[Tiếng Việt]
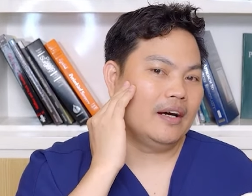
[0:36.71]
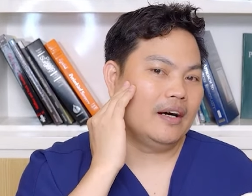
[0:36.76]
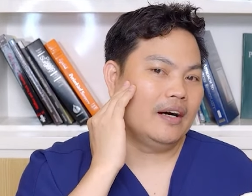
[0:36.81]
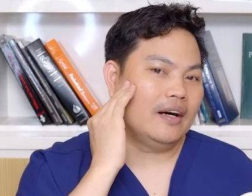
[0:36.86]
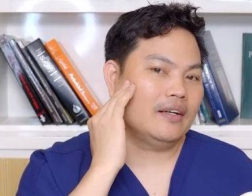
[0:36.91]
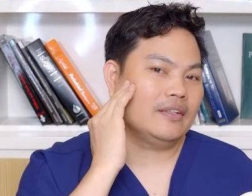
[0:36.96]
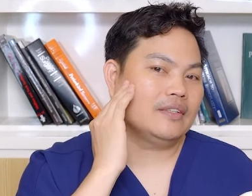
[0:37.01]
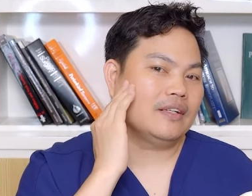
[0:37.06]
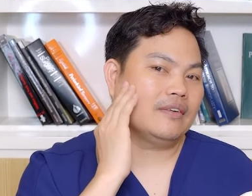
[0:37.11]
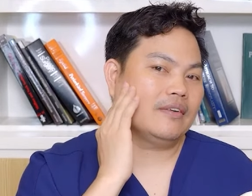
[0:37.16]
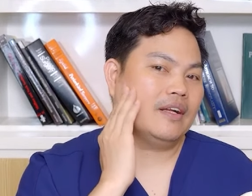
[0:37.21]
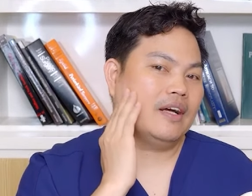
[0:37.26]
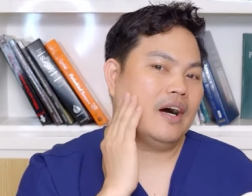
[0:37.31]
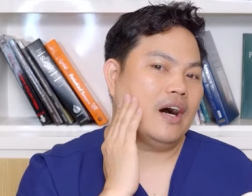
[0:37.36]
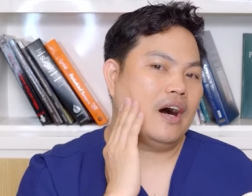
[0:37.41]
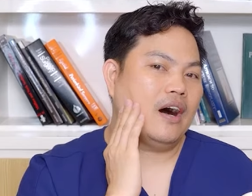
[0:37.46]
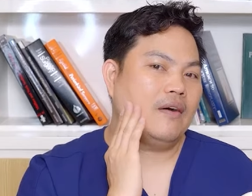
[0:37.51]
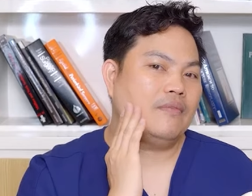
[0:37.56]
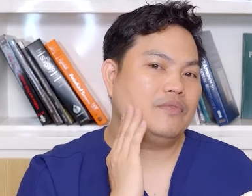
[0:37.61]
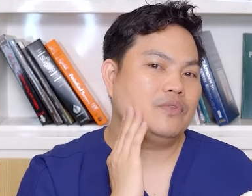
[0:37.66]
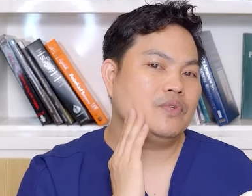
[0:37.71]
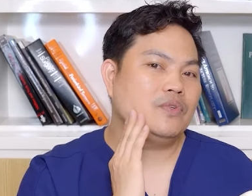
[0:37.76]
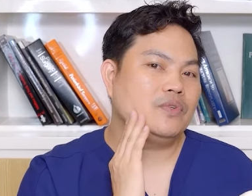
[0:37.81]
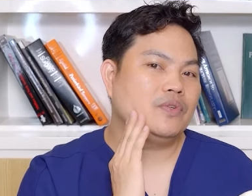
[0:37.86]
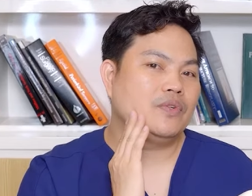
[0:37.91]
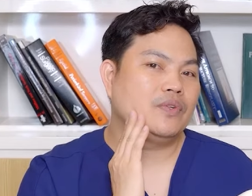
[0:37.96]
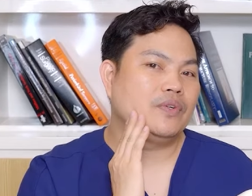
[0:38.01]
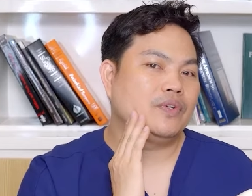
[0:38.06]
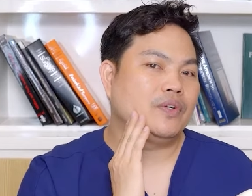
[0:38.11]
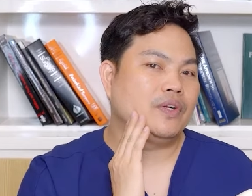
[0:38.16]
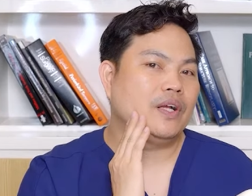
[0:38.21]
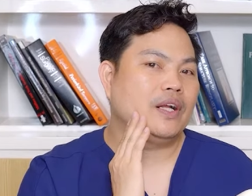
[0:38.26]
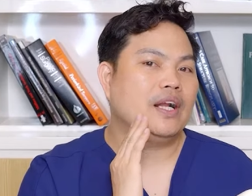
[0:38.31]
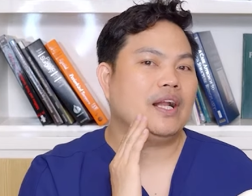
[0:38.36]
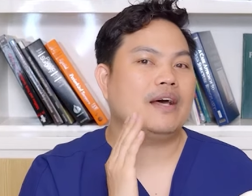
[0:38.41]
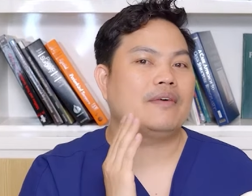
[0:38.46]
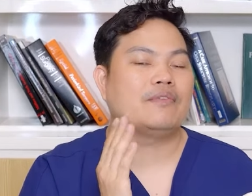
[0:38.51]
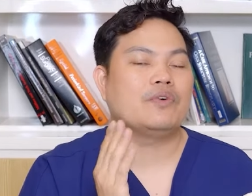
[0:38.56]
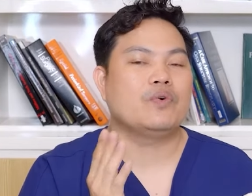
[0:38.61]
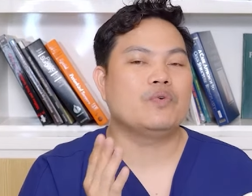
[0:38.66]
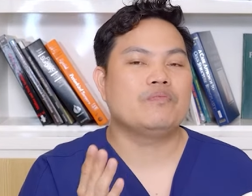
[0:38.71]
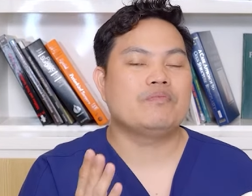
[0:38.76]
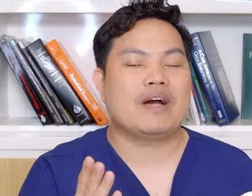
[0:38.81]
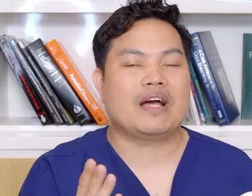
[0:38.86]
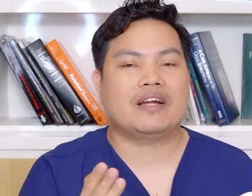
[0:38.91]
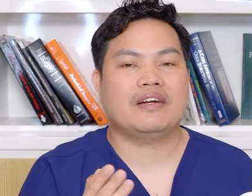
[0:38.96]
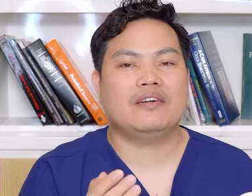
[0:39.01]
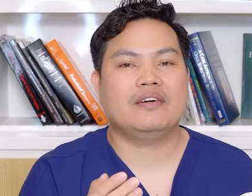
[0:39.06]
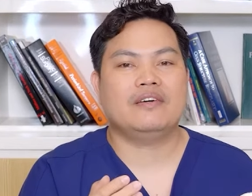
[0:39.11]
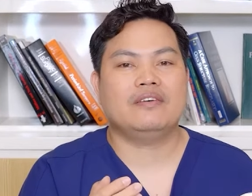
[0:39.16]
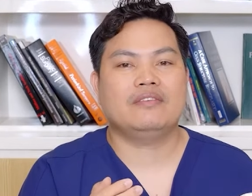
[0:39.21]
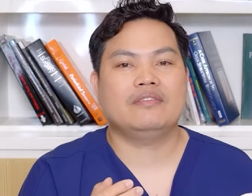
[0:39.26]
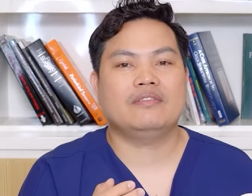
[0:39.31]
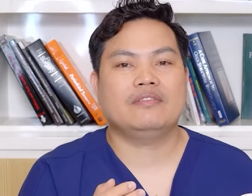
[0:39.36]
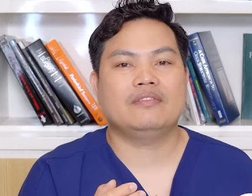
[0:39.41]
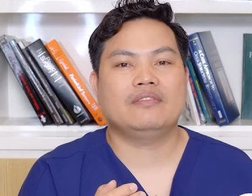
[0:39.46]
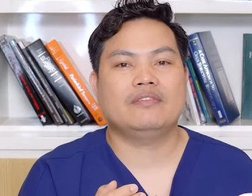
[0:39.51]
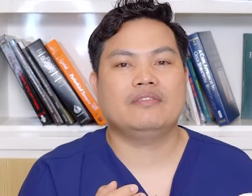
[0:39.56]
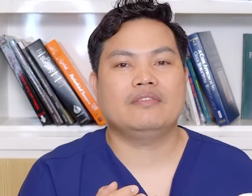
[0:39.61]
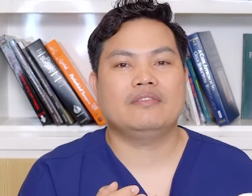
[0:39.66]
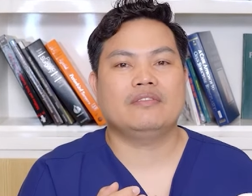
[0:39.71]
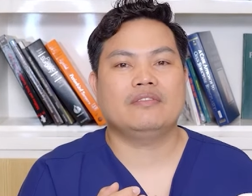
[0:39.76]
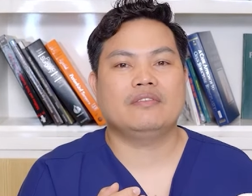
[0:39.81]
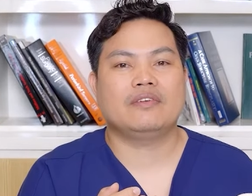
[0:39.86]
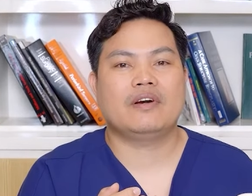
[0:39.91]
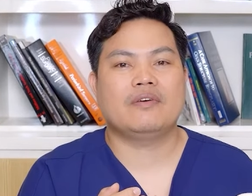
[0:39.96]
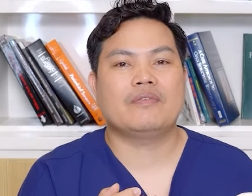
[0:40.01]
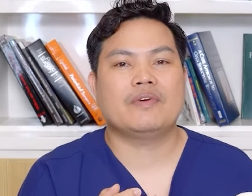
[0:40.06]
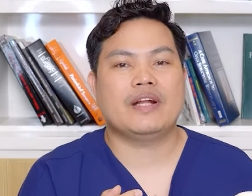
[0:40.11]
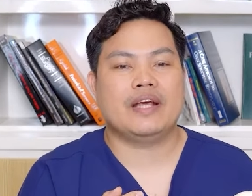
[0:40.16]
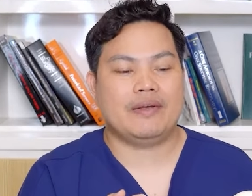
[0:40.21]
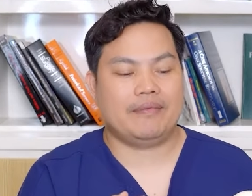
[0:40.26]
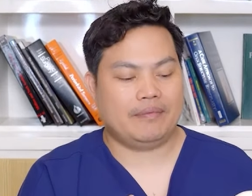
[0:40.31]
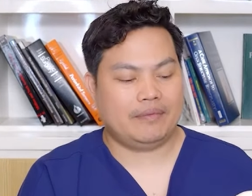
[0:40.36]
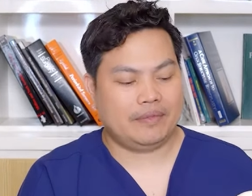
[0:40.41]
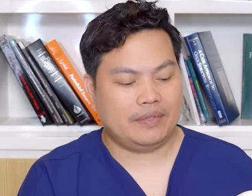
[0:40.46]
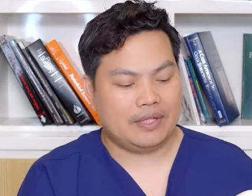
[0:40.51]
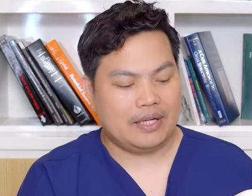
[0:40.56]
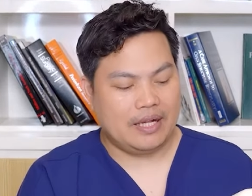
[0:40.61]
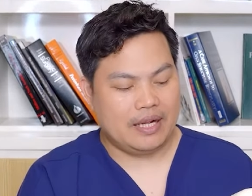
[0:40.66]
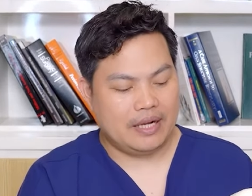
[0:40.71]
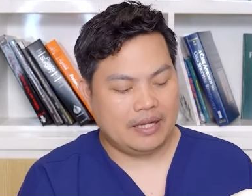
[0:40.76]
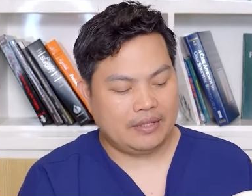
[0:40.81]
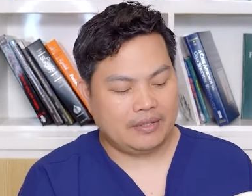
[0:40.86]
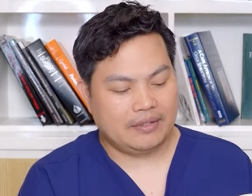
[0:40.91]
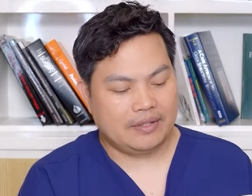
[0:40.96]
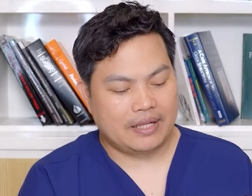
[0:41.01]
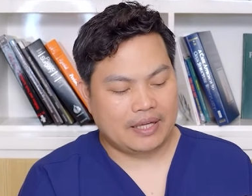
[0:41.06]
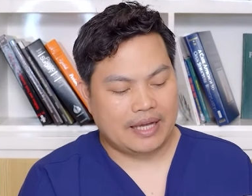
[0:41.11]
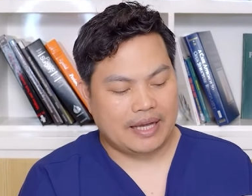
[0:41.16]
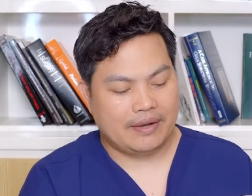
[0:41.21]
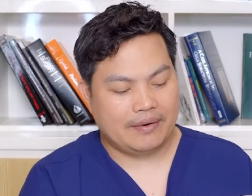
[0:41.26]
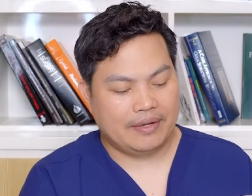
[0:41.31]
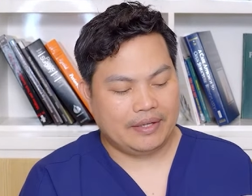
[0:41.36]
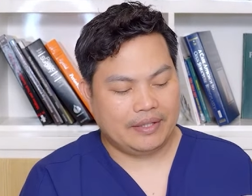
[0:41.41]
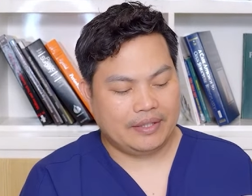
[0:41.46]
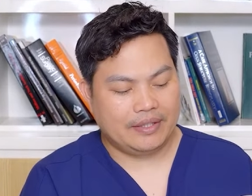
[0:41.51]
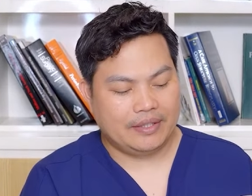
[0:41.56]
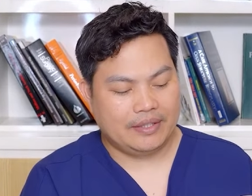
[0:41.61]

ờ, sau nó hõm xuống nó làm cái khuôn mặt nó không có đẹp đây là chúng ta cao đây